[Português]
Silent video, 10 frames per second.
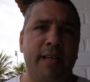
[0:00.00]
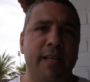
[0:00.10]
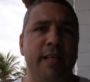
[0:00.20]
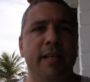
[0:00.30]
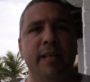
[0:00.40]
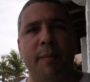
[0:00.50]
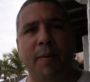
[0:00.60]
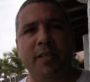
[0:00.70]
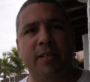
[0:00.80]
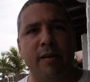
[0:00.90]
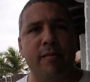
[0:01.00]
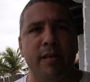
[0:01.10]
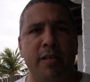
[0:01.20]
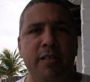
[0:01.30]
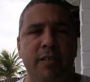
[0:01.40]
aqui e na parte
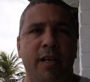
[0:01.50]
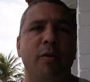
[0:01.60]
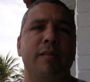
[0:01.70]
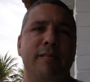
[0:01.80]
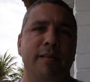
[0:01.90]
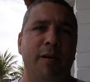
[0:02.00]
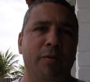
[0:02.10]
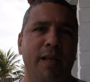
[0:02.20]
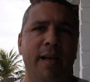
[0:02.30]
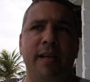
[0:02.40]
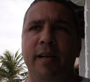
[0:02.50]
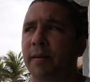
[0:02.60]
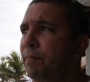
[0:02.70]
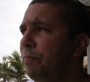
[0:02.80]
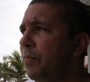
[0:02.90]
traseira a gente tem a nossa central técnica
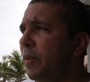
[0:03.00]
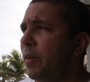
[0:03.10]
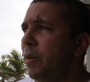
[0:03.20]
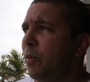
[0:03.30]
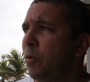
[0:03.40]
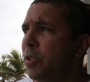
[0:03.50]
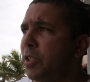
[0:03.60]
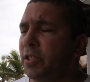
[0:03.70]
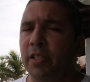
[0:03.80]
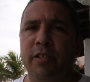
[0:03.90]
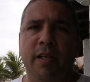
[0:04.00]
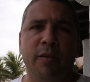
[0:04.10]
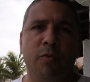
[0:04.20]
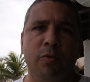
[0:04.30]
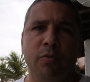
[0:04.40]
onde a gente
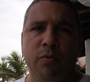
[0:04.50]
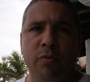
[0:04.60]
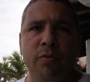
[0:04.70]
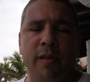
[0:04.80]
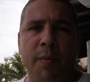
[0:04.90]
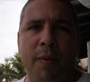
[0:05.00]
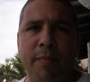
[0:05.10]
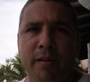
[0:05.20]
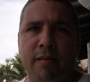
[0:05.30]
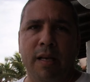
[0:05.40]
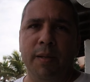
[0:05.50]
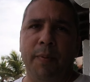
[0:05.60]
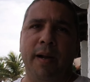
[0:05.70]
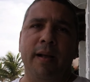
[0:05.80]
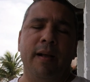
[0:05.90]
tem todos os equipamentos ali
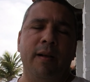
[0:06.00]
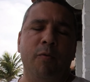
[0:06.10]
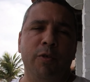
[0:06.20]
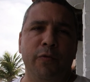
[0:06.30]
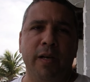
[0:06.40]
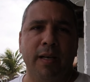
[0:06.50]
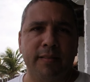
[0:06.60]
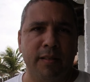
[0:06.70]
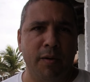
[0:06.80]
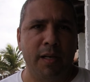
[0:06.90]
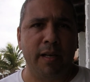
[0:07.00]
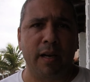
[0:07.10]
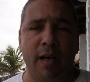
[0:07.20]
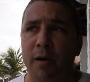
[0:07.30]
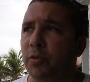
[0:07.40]
para edificação em
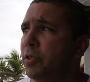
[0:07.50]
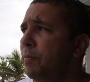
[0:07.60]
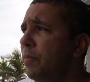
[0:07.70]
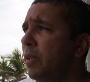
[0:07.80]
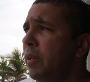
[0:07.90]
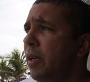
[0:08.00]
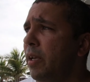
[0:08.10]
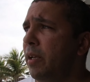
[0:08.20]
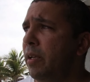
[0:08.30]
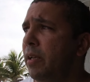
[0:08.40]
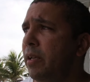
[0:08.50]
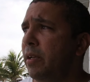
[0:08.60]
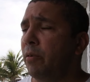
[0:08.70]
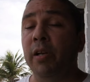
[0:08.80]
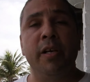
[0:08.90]
cloud
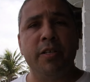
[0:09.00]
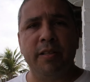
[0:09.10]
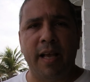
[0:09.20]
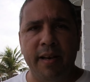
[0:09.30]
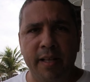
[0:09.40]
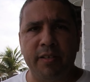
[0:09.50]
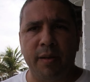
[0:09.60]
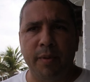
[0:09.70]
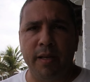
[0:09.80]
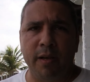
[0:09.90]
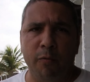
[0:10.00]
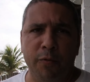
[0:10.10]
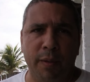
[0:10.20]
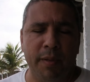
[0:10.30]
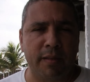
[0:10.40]
e o link de internet também, que é o
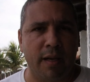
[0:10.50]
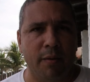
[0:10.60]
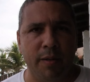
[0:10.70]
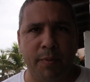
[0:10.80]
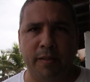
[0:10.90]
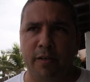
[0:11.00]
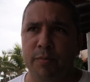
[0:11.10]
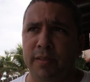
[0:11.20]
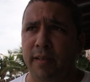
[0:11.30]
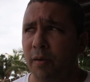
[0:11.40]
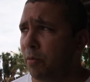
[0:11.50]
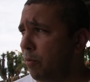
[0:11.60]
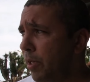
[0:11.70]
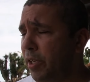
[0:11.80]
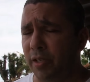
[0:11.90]
fundamental né? que são
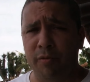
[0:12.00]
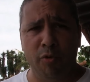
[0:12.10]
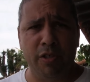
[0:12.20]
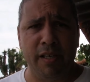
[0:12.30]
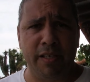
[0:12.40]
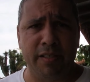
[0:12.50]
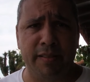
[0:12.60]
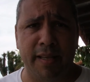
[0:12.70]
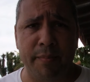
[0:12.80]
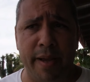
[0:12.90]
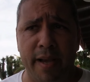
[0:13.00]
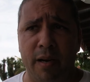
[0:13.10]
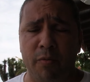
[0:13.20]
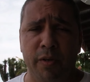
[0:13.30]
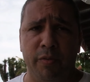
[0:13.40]
dois links de 100 MB
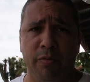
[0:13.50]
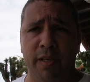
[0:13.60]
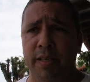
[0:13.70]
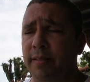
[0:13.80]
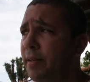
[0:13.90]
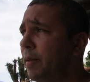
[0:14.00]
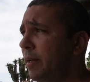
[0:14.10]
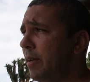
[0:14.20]
de importância.